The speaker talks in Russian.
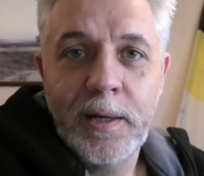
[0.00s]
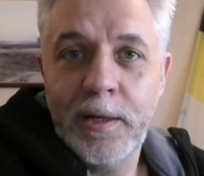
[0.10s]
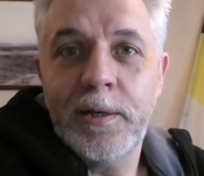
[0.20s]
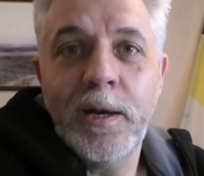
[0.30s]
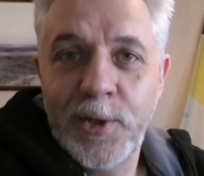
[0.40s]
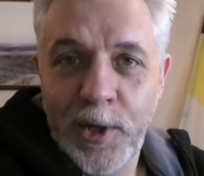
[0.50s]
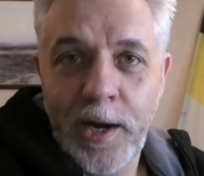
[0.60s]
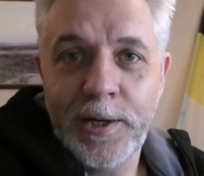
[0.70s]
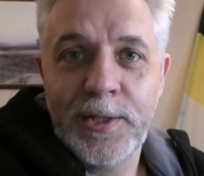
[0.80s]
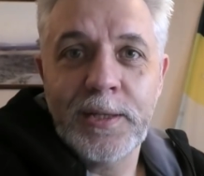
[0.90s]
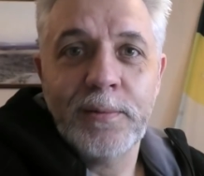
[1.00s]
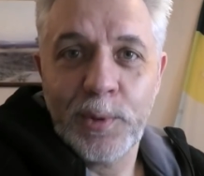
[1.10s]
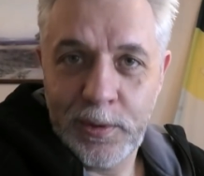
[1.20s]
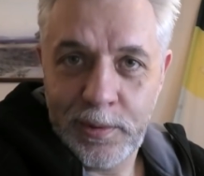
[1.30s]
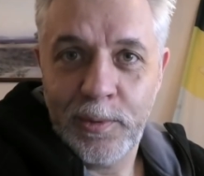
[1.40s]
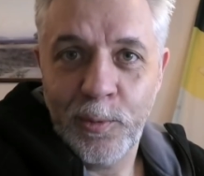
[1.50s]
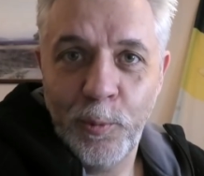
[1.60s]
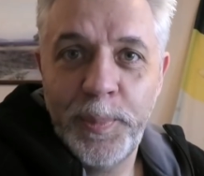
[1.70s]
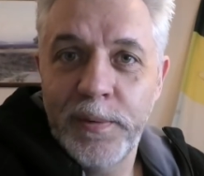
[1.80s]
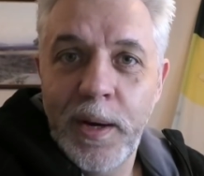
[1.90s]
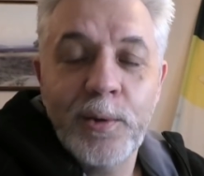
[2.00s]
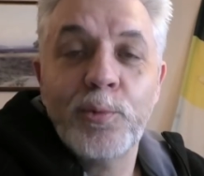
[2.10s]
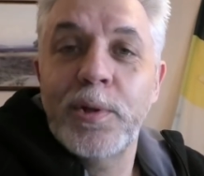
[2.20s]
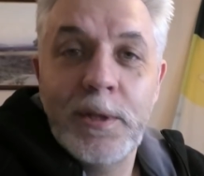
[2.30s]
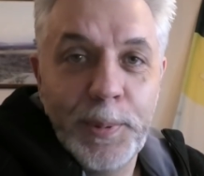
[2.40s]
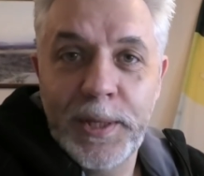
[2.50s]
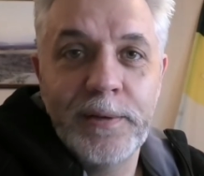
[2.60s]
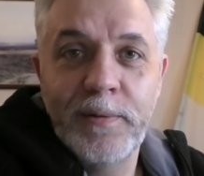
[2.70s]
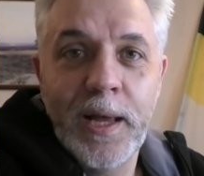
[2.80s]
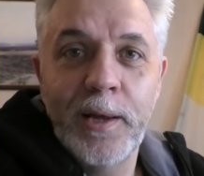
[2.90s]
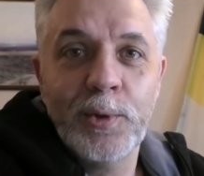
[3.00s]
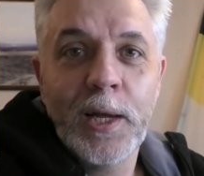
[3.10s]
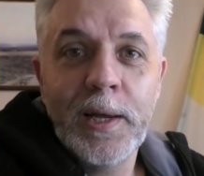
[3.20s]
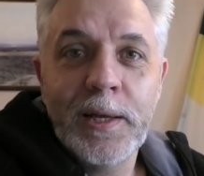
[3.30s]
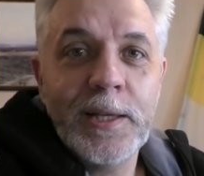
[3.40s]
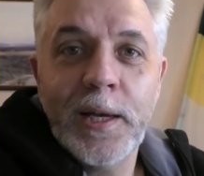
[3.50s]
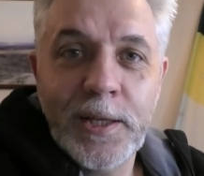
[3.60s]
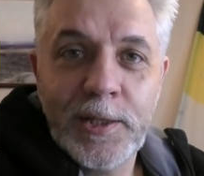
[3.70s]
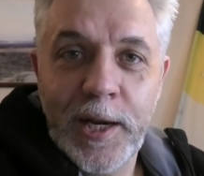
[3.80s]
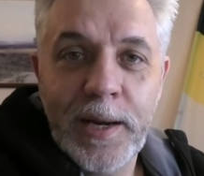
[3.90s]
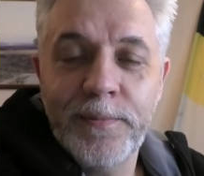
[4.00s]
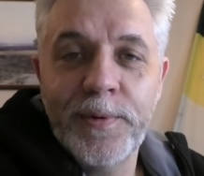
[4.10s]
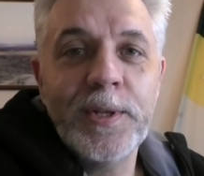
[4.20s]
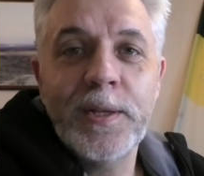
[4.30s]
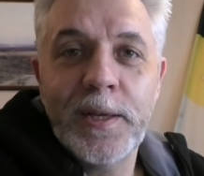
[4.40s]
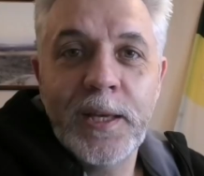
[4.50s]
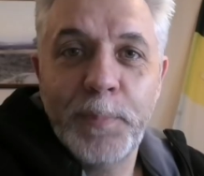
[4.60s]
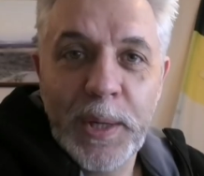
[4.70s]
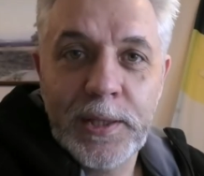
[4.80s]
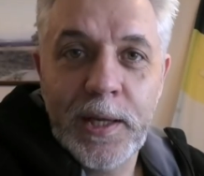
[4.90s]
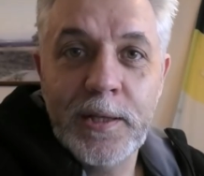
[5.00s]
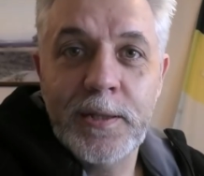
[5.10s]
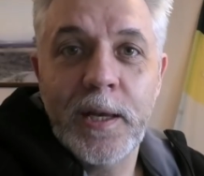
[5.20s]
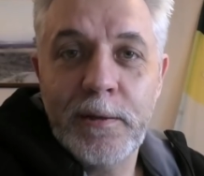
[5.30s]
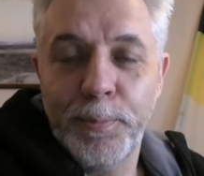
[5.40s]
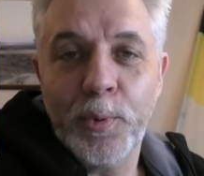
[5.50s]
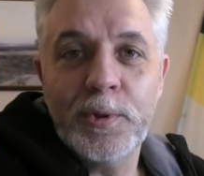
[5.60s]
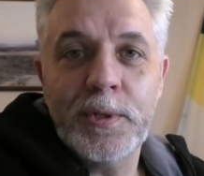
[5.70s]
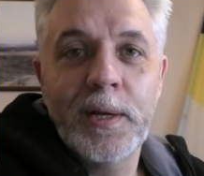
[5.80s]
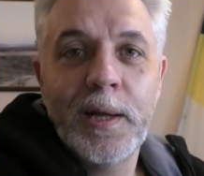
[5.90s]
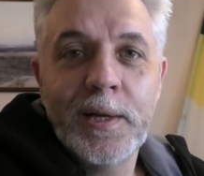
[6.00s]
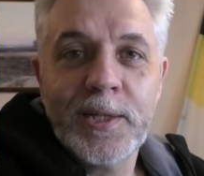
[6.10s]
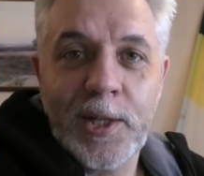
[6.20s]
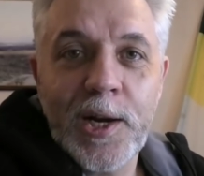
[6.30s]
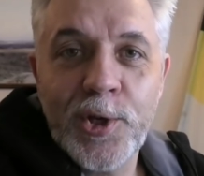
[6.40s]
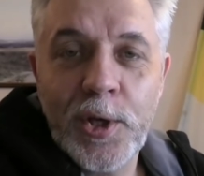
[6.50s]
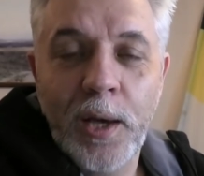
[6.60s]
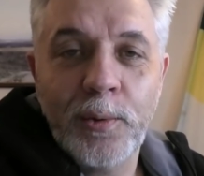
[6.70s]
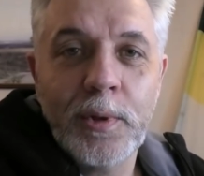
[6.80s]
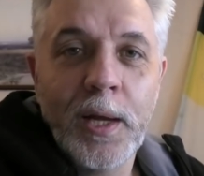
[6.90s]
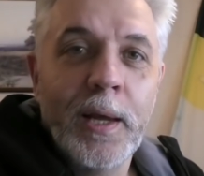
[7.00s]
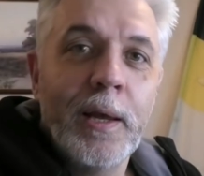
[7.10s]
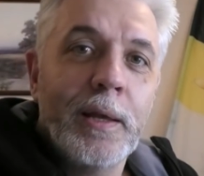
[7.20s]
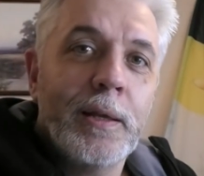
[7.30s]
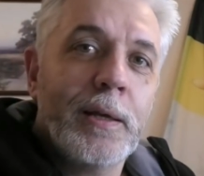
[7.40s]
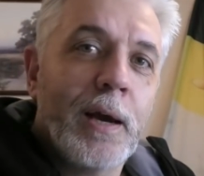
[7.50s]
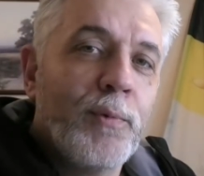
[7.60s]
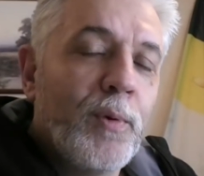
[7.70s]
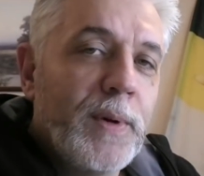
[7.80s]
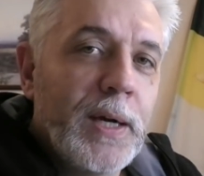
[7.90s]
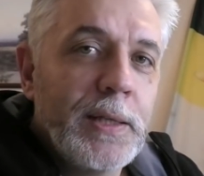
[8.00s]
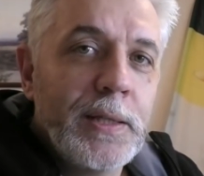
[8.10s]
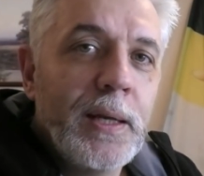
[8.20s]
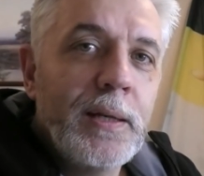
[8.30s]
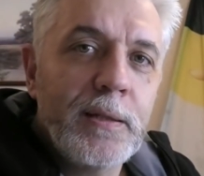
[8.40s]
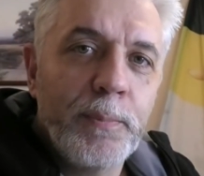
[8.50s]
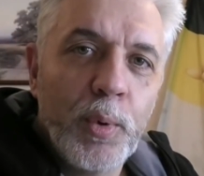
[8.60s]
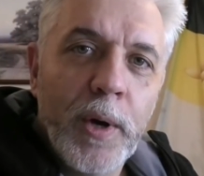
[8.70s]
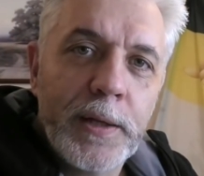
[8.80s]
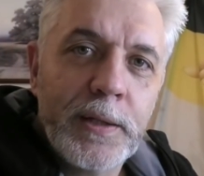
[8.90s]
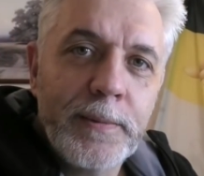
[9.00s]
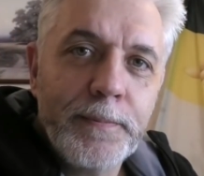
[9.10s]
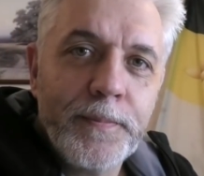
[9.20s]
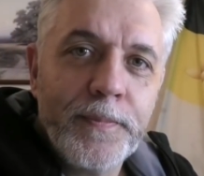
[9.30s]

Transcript: Это как террористы. Вот э, убивают, но не предъявляют никаких требований, никаких претензий. Они просто стращают и кого вы хотели запугать